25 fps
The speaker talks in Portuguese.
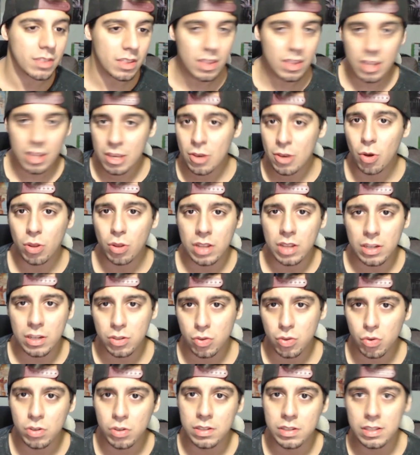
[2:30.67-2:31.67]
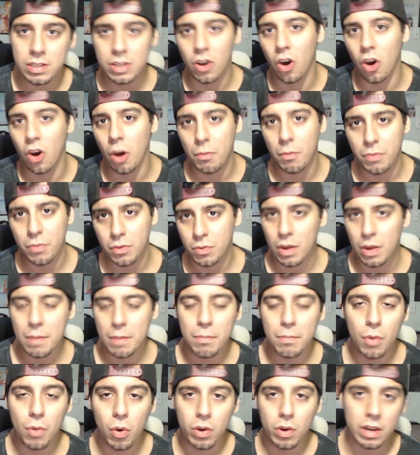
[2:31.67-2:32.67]
E outras coisas. E óbvio, não é
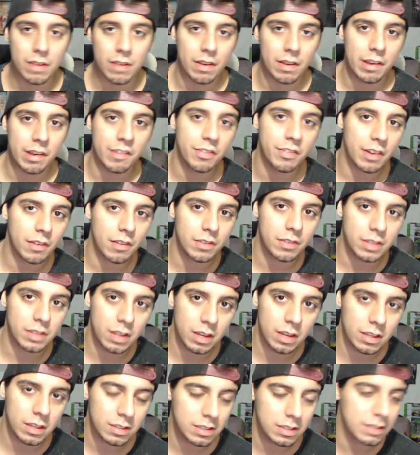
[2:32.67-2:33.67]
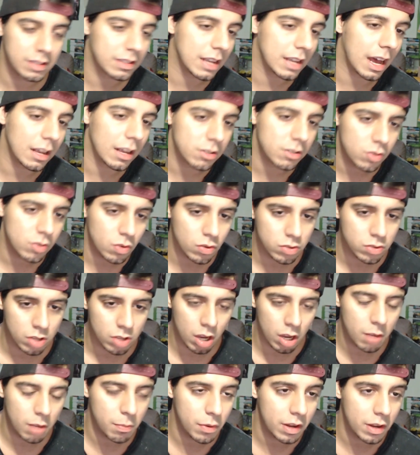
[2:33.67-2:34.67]
bom, né, velho? Ficar fazendo isso, desgasta o
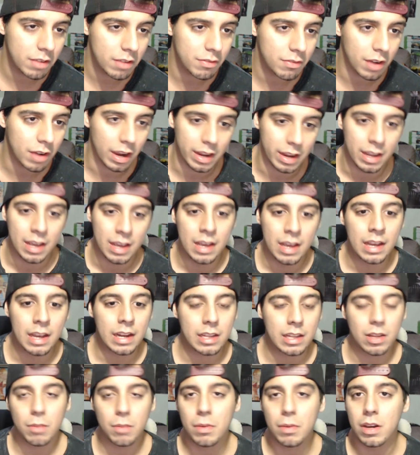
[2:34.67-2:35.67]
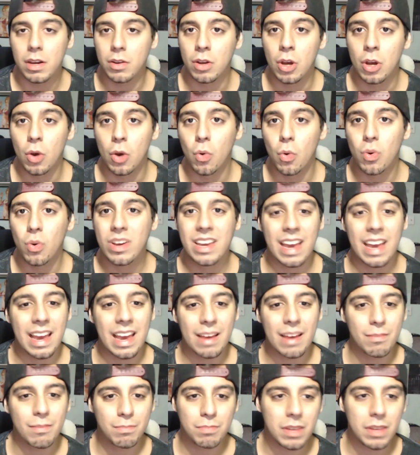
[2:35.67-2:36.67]
console por aí vai. Então, mano, o que
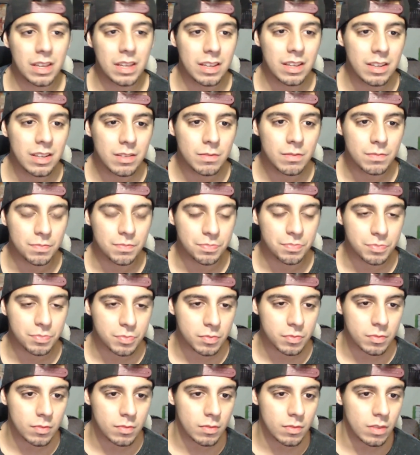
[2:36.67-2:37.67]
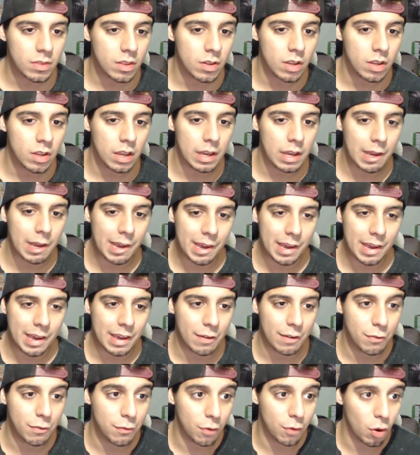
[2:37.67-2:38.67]
é bem
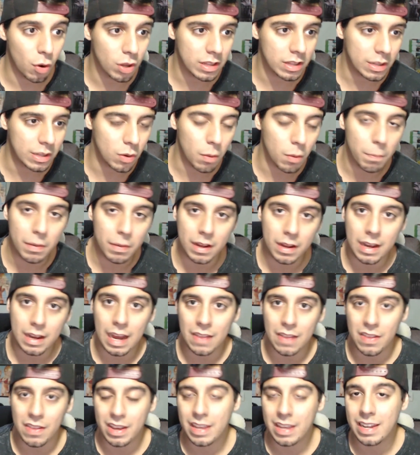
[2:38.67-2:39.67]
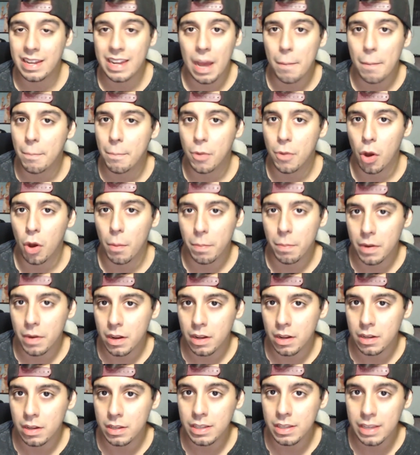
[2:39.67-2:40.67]
é, foda e complicado é que nem a
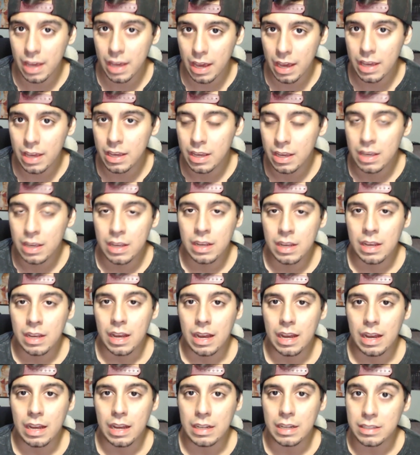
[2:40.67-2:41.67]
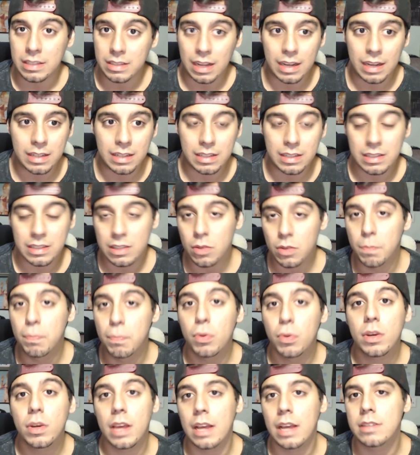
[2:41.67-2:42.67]
própria EA é, está entendendo
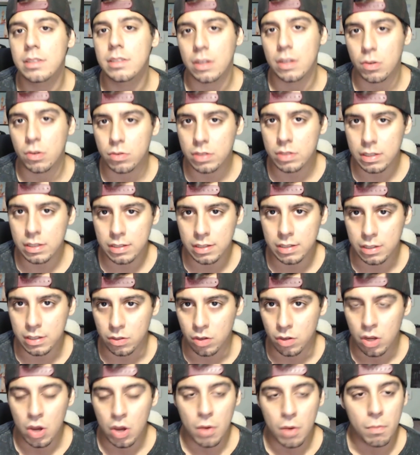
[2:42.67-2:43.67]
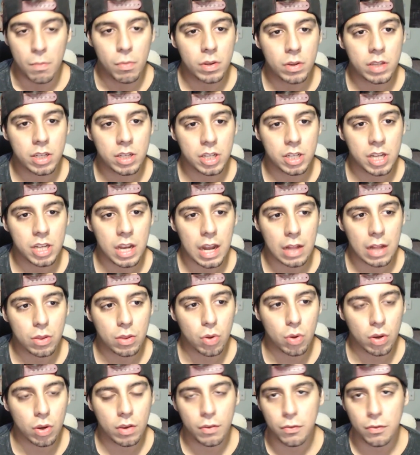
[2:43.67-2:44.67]
por que isso está acontecendo. Muita gente
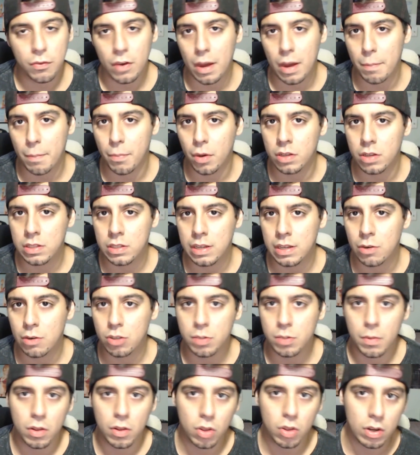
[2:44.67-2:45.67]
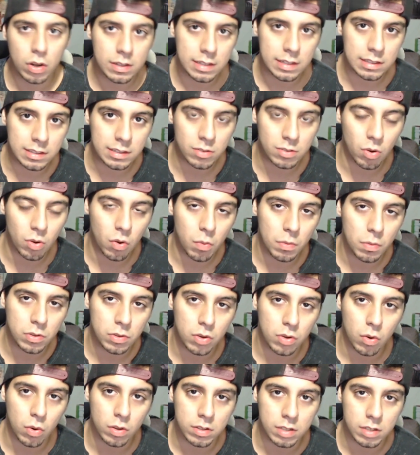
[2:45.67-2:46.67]
relatou que foi após a última atualização que
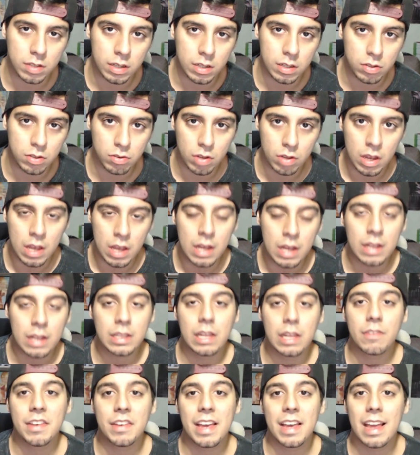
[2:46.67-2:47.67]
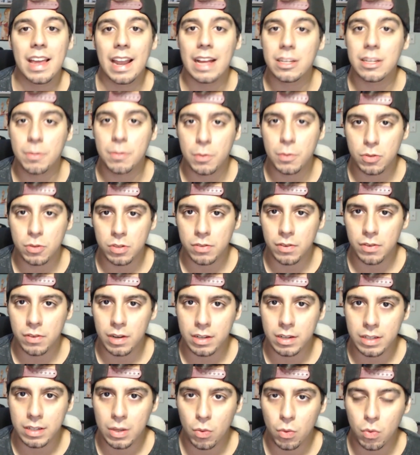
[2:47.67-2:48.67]
começou a acontecer isso. Teve relatos de pessoas
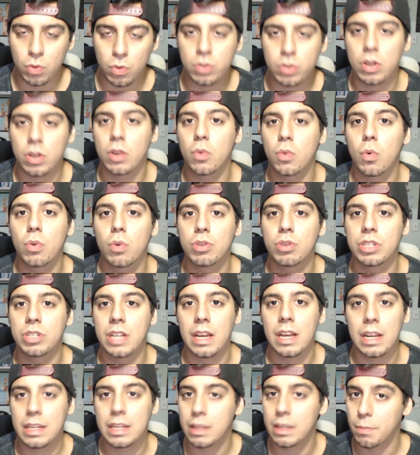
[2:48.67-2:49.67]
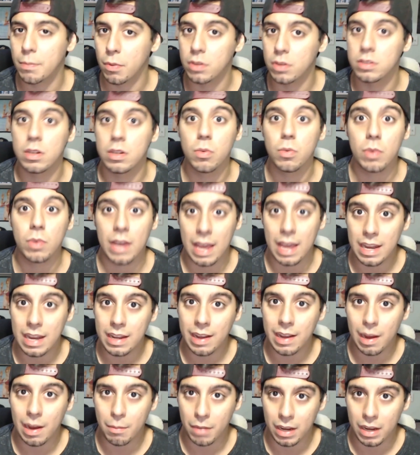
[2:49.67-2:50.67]
falando que o console congela e depois não quer
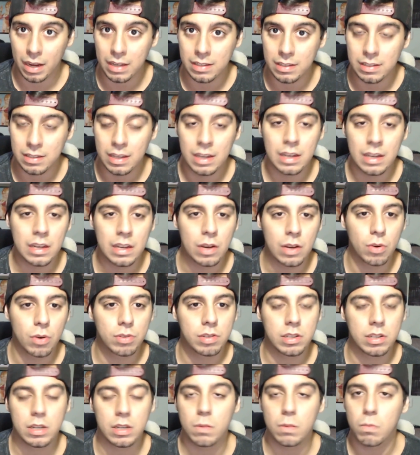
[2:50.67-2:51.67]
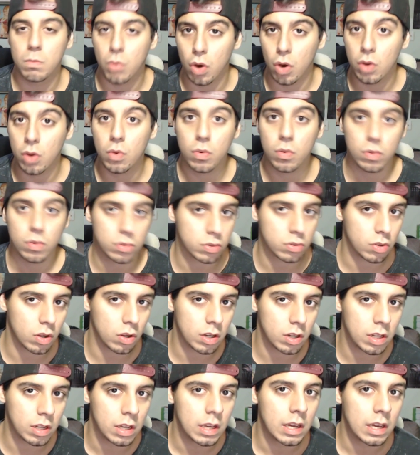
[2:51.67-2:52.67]
ligar mais, ou seja, morre o
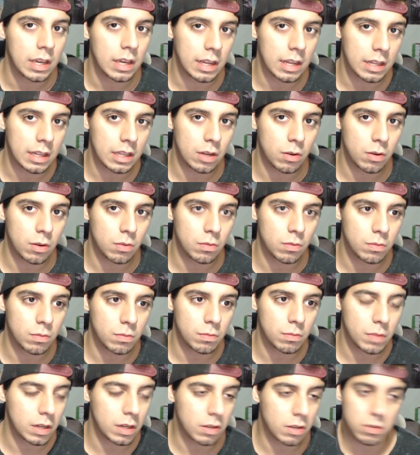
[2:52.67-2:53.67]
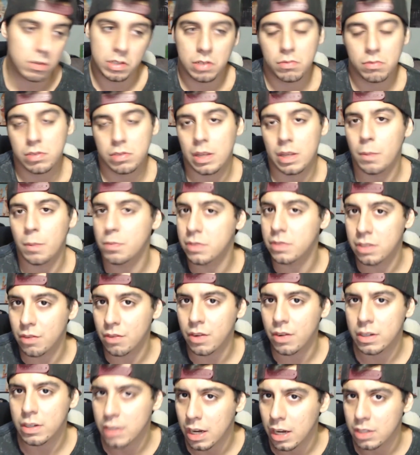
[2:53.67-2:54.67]
console. Então, mano, a gente não sabe se isso é
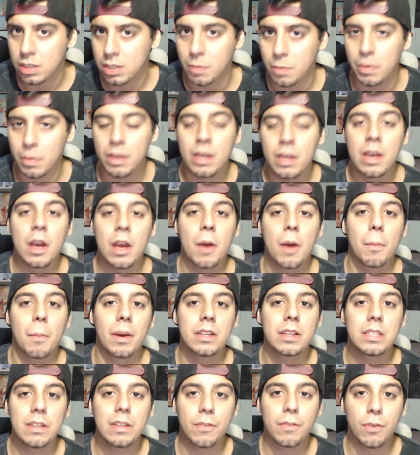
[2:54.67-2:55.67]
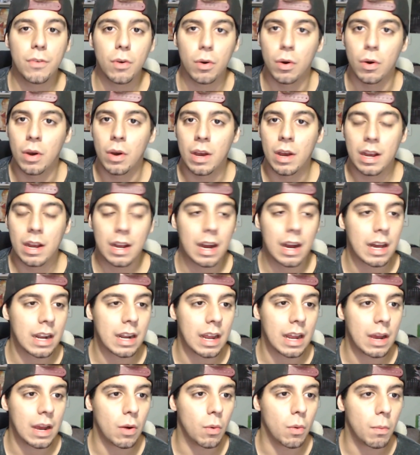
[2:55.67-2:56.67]
verdade também, mas se for,
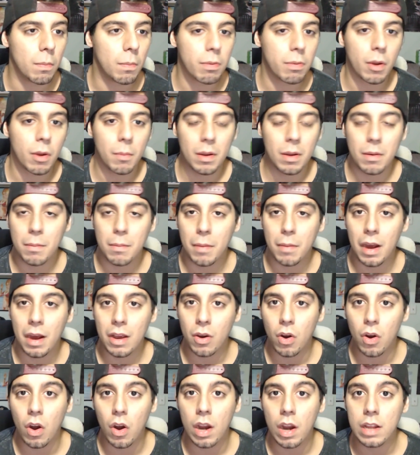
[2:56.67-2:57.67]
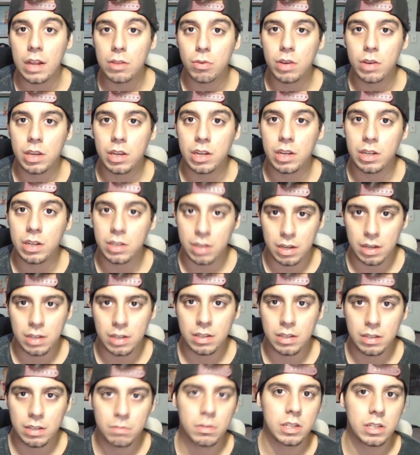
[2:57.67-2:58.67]
cara, o problema maior ainda do que a gente
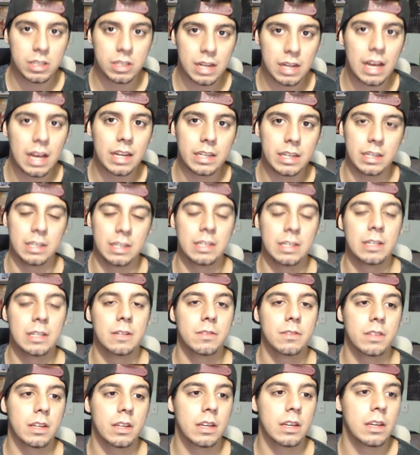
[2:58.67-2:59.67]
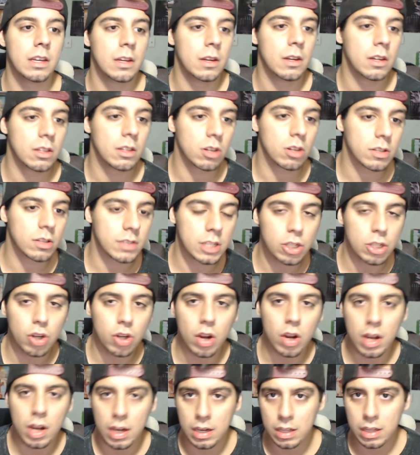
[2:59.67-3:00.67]
já imaginaria, né? Então, se você
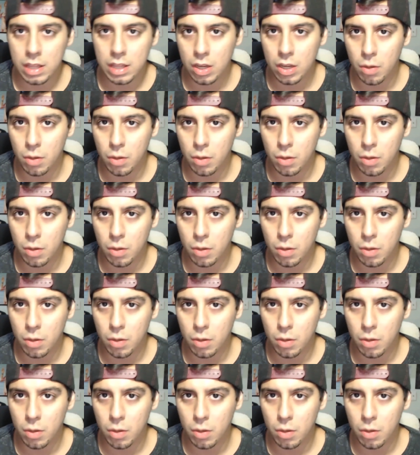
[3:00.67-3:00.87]
joga antes no